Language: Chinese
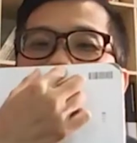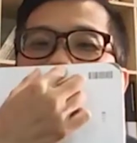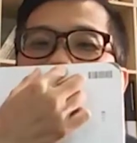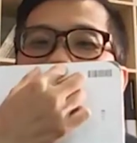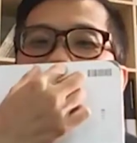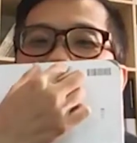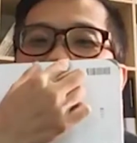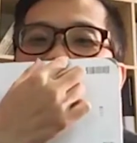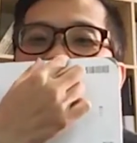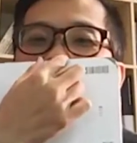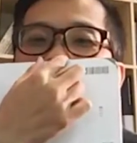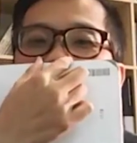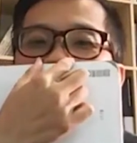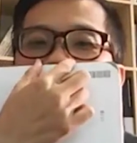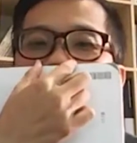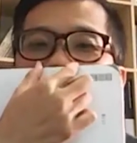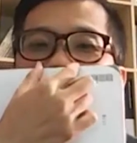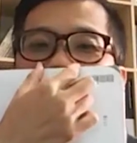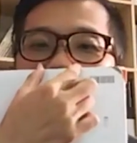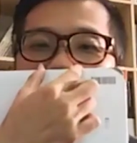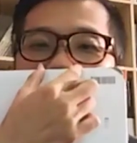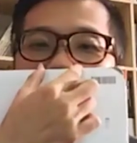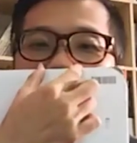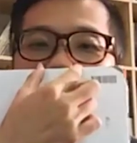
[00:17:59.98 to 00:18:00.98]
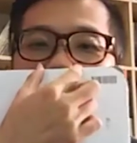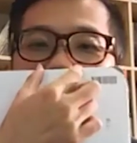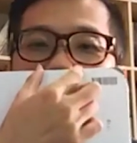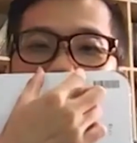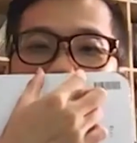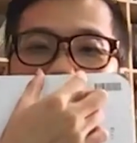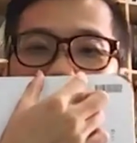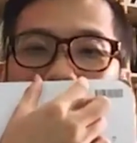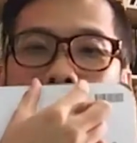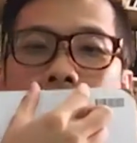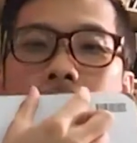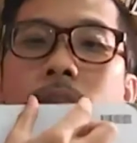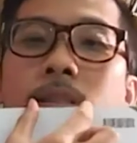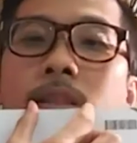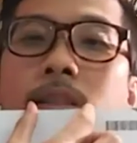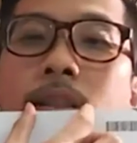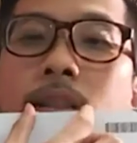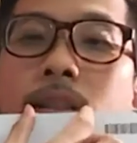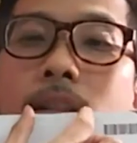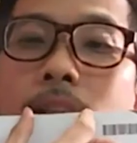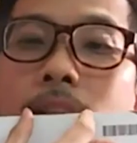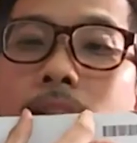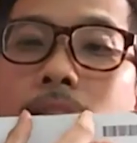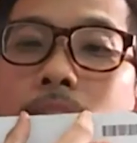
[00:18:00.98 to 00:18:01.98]
了一个梯形之后，你这里
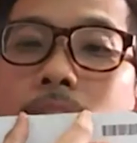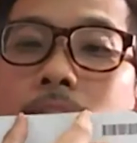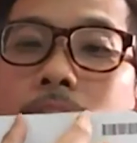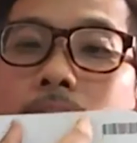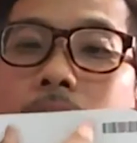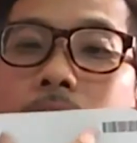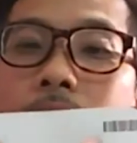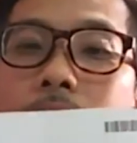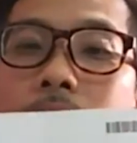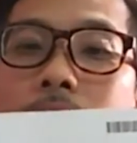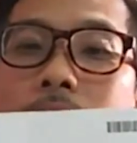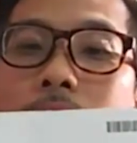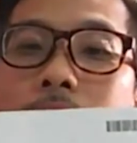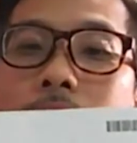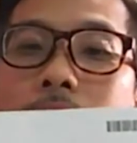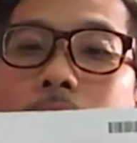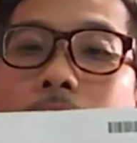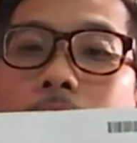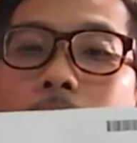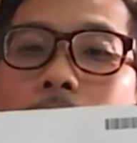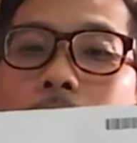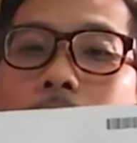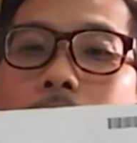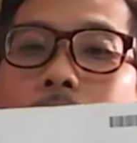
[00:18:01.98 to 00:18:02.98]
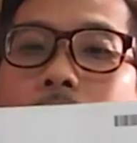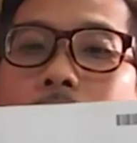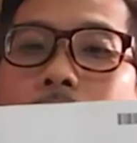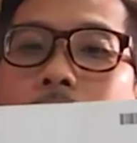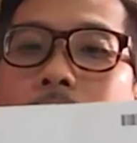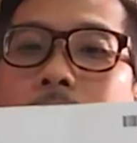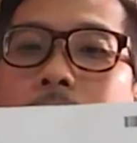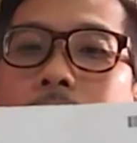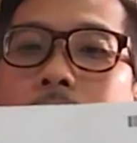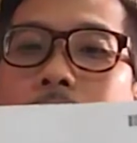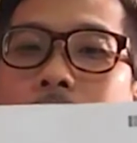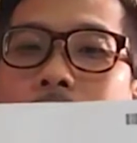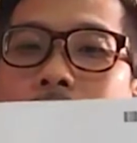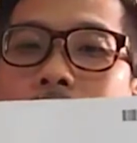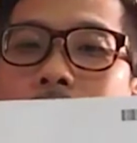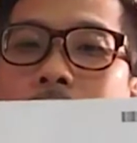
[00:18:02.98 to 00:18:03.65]
切了一个梯形之后，这